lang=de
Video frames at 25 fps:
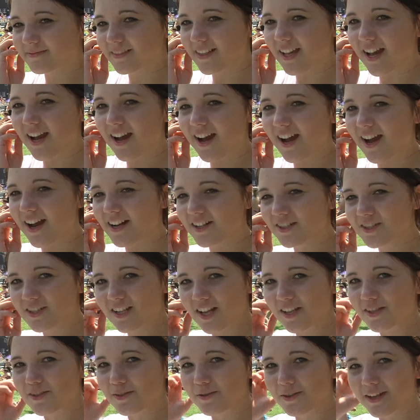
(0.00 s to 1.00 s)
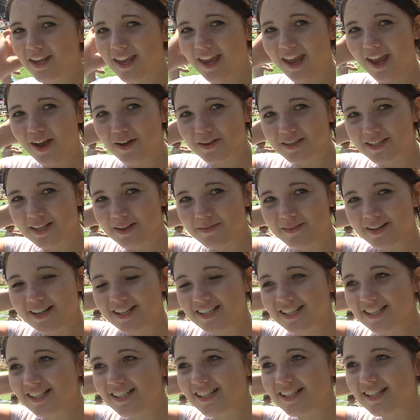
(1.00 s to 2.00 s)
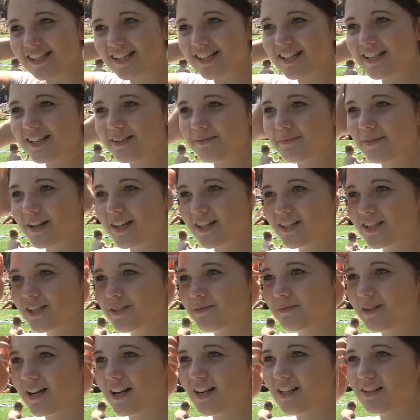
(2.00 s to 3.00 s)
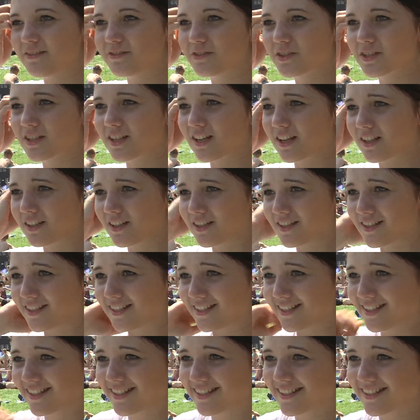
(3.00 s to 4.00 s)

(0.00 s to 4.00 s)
Ja, eigentlich ganz okay, außer manche, manchmal, wo es geregnet hat.